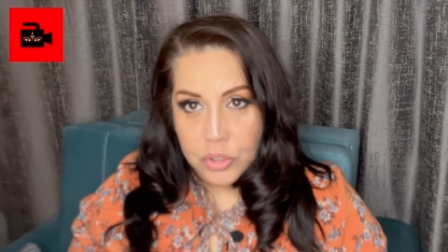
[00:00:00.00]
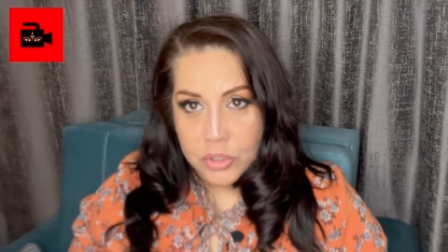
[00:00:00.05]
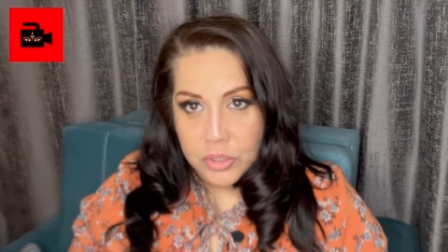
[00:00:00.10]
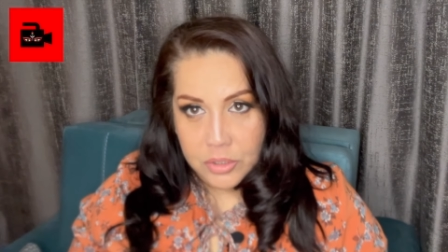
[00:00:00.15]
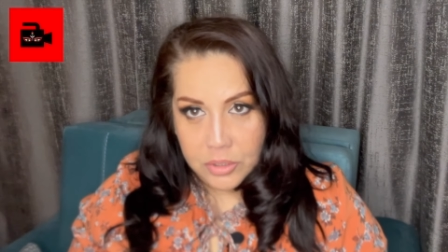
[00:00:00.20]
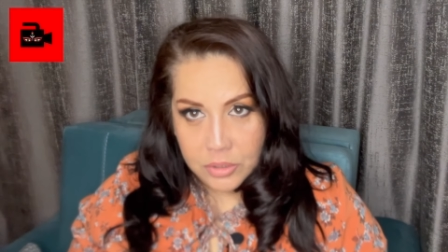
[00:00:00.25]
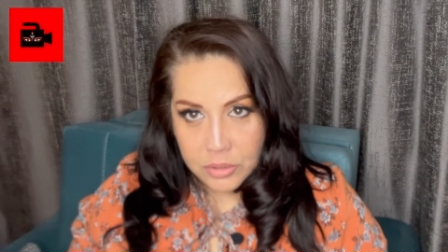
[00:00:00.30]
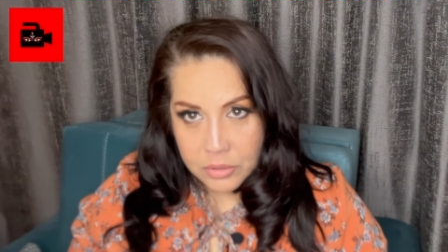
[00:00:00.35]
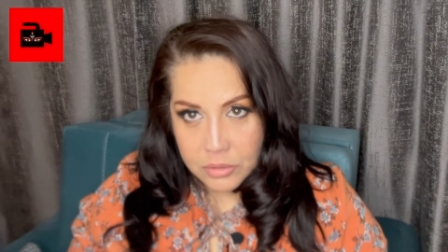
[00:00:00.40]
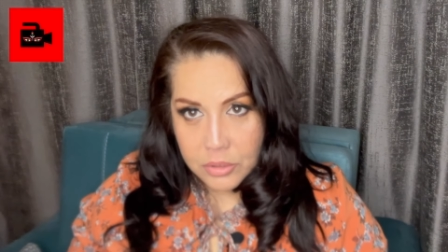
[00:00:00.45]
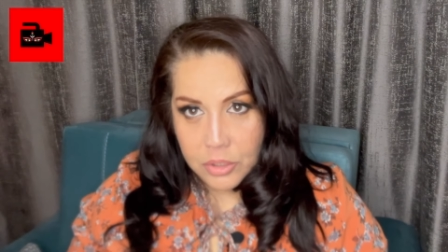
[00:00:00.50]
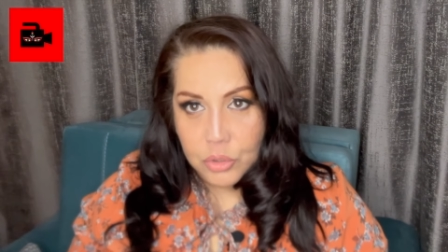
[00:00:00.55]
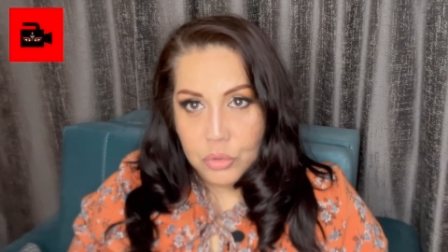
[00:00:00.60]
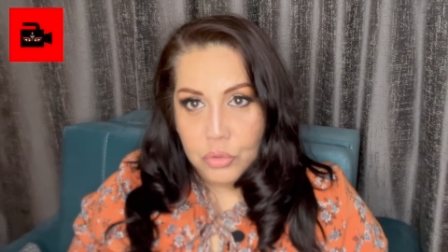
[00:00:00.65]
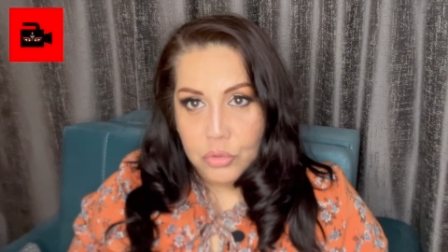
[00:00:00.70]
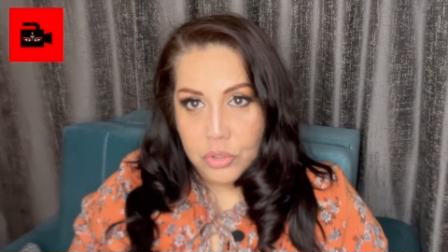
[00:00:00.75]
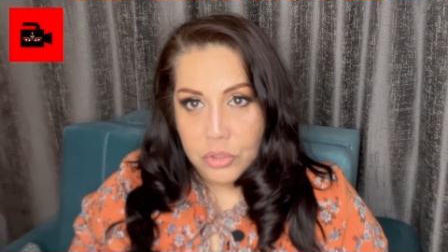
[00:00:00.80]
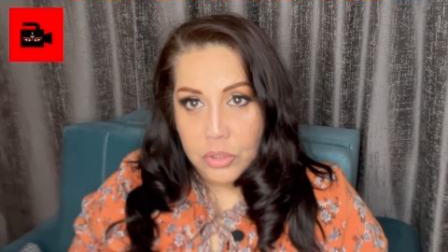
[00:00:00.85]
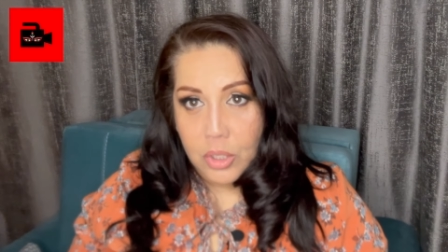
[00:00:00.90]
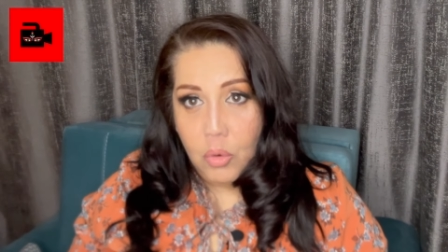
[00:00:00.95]
не
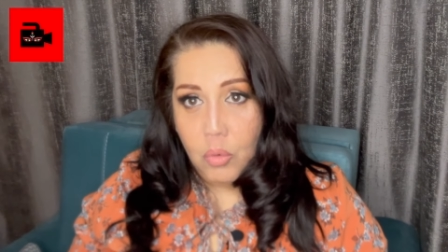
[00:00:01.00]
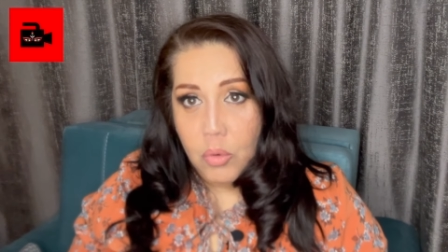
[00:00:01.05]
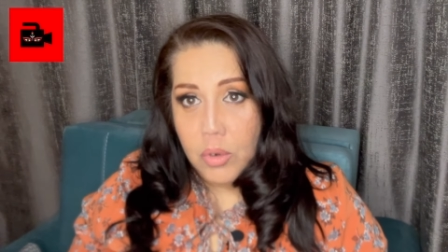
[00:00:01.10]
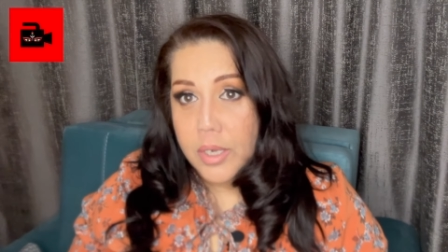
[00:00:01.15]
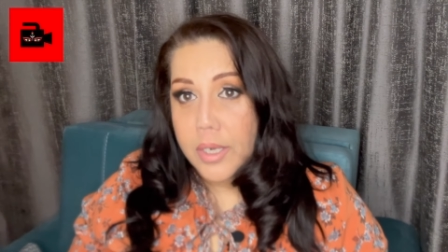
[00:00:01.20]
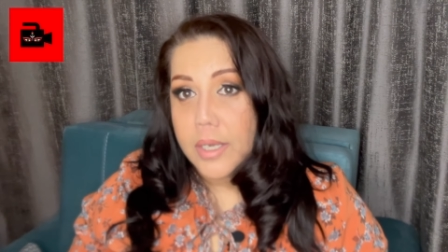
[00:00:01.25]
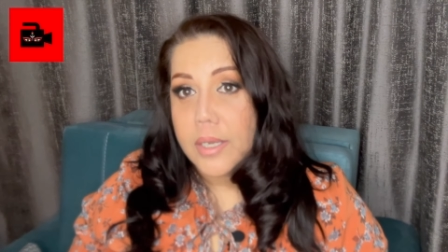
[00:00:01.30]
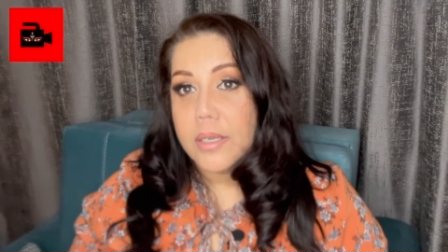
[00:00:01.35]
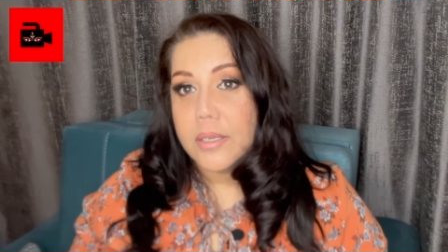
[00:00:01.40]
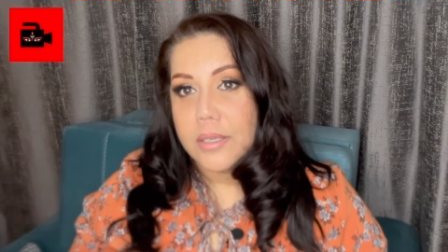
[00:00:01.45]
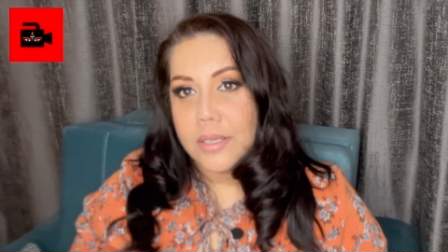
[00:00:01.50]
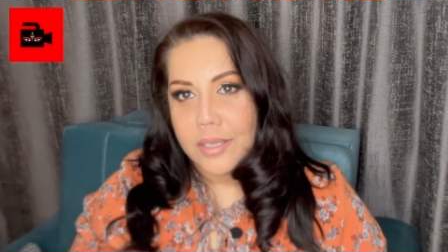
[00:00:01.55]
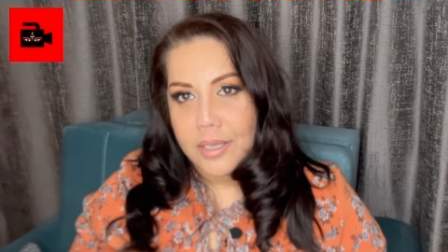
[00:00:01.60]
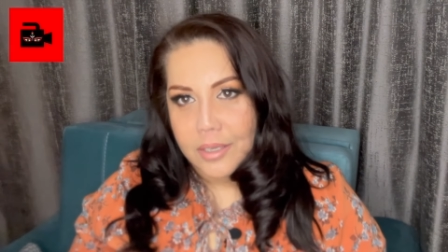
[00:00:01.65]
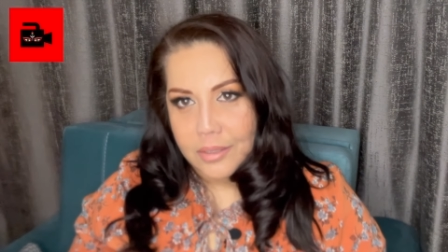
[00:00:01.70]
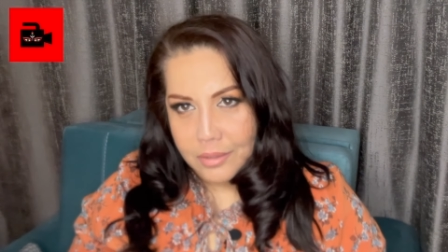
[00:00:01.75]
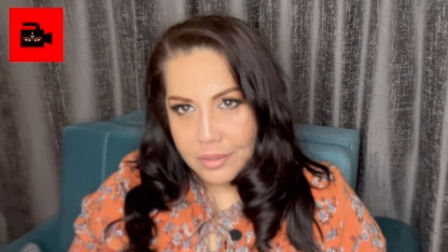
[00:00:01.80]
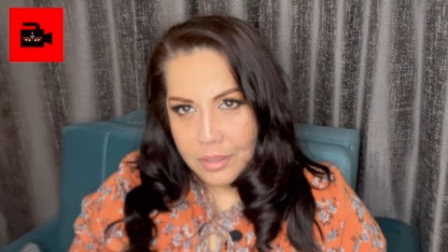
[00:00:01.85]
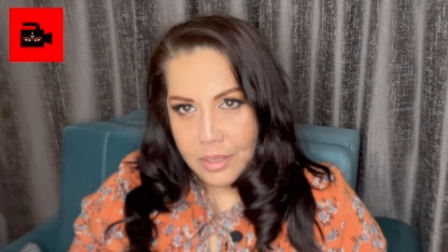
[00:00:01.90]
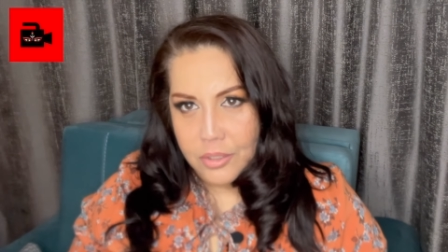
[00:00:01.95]
то с наукой?
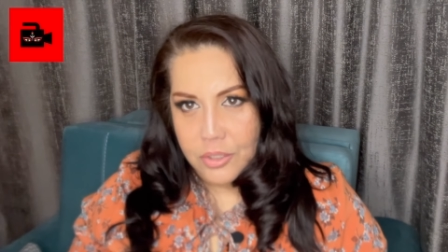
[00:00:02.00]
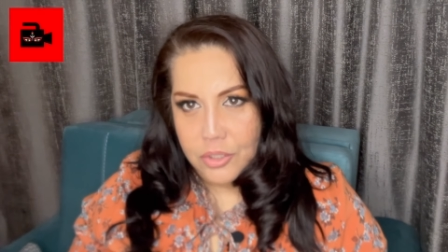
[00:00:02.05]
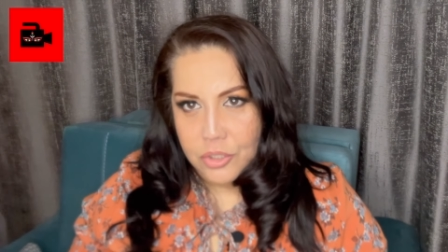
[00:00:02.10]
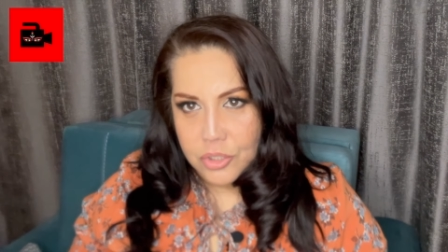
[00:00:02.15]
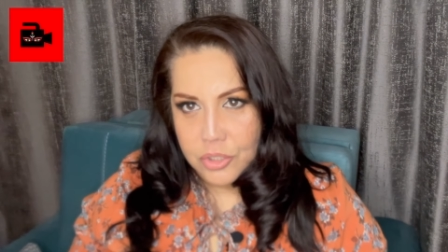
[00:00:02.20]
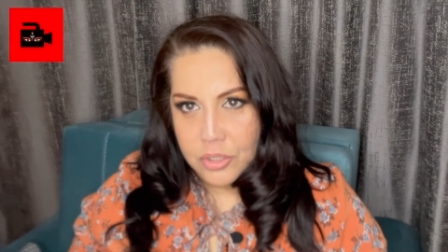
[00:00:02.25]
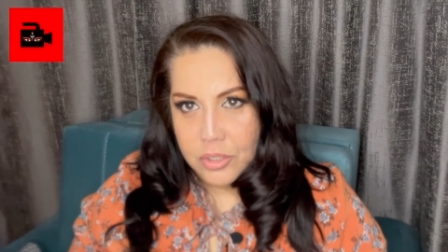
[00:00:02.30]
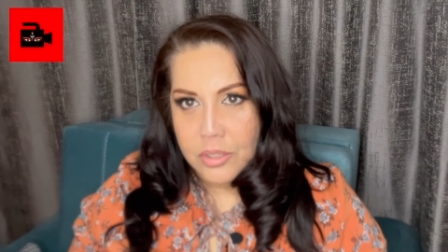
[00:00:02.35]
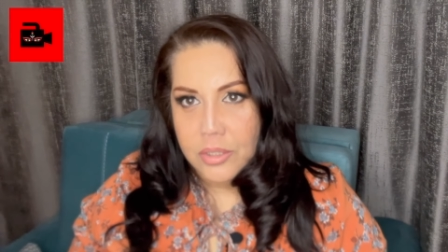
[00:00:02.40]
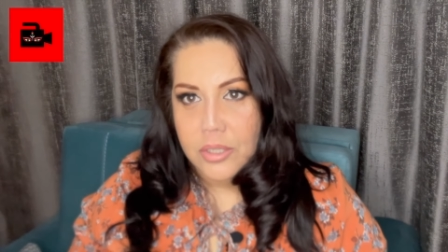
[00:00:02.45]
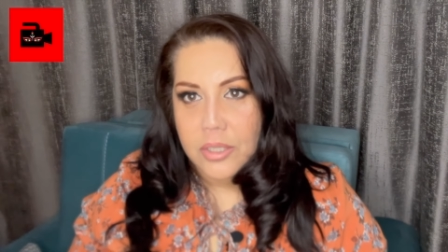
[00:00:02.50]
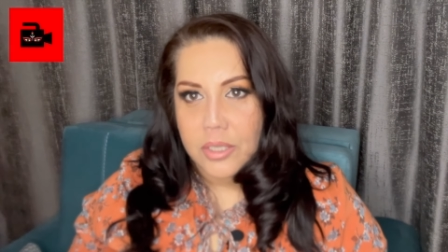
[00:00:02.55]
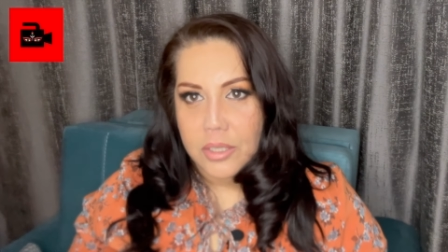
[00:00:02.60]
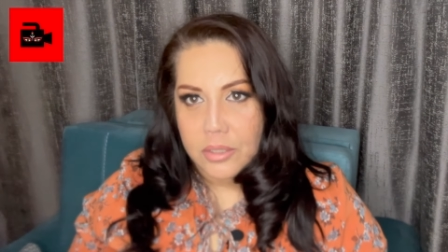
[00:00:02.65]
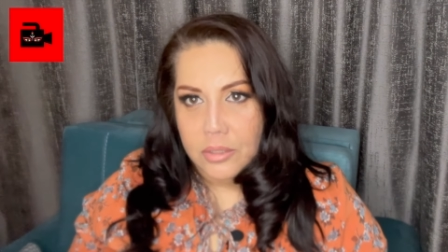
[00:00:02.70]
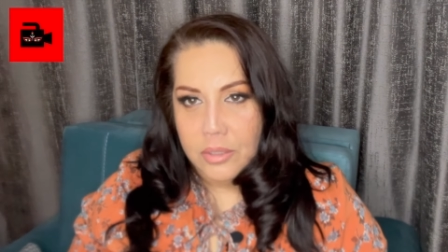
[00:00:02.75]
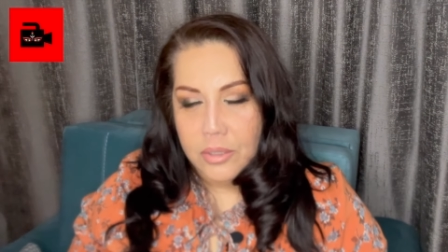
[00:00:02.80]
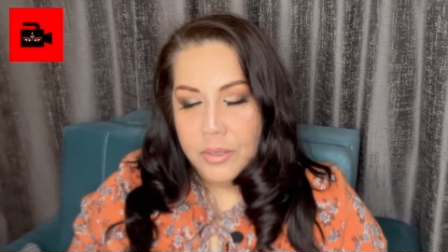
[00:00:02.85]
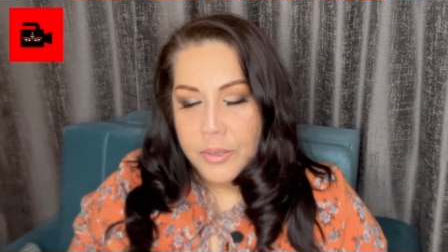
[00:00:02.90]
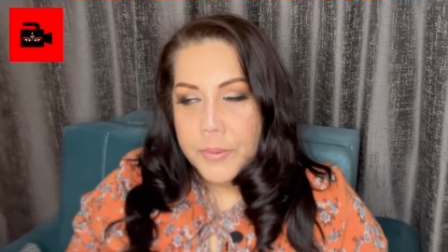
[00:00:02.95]
Нет, конечно, нет.